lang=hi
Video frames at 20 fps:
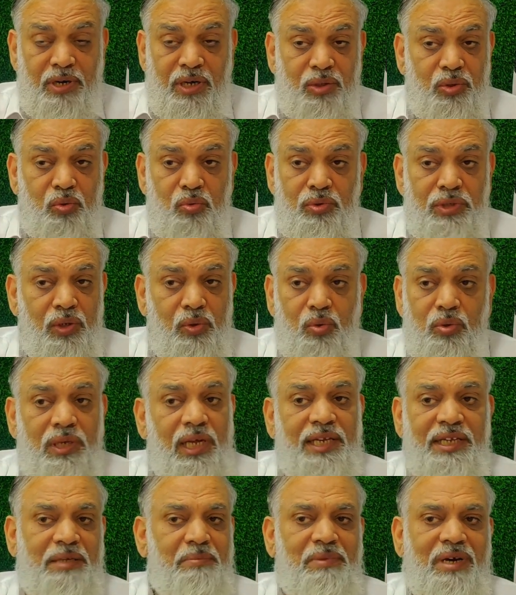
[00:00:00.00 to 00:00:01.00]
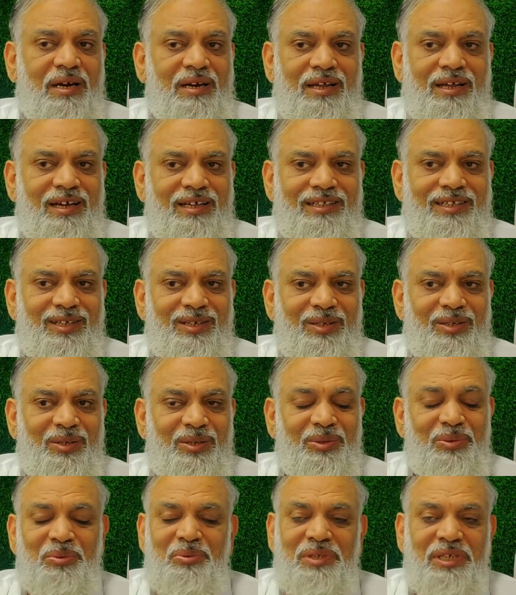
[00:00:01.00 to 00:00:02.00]
खतून ने खुला नहीं मांगा था
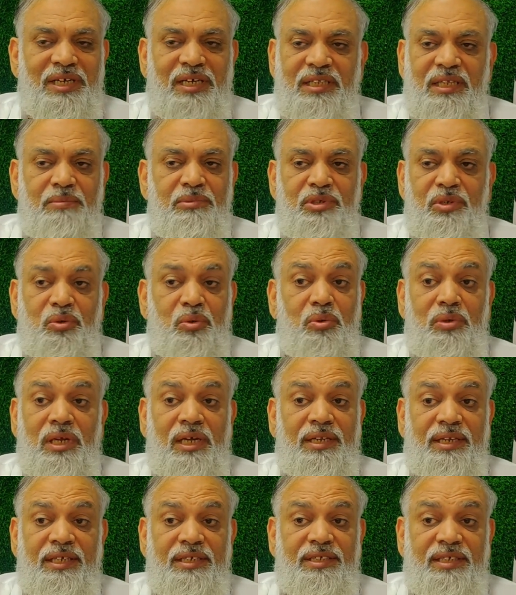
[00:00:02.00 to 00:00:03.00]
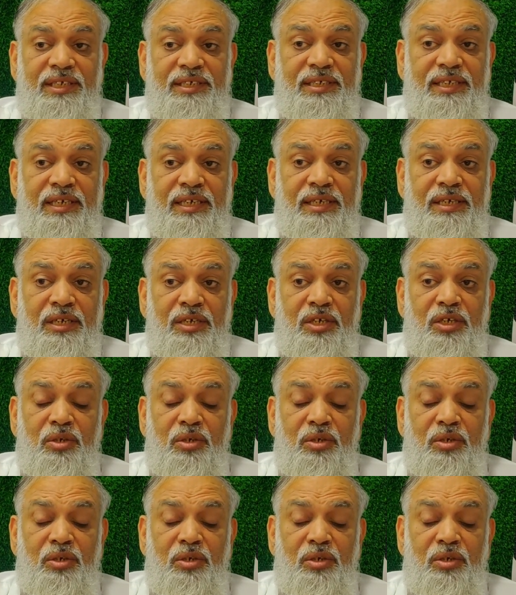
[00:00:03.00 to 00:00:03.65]
खतून ने कहा था मुझे खुला नहीं चाहिए